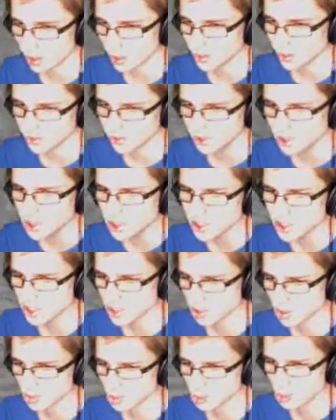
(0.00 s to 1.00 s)

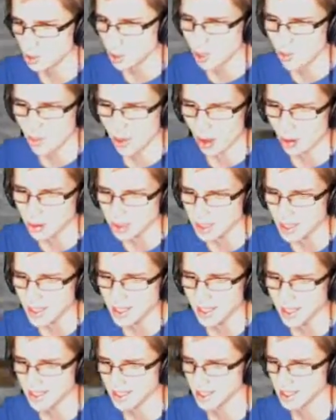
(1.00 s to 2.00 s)
nichts zu tun habe, außer
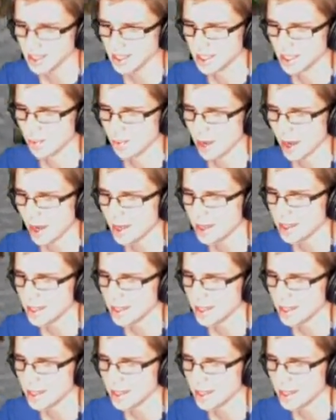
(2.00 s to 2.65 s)
dass ich in dem Land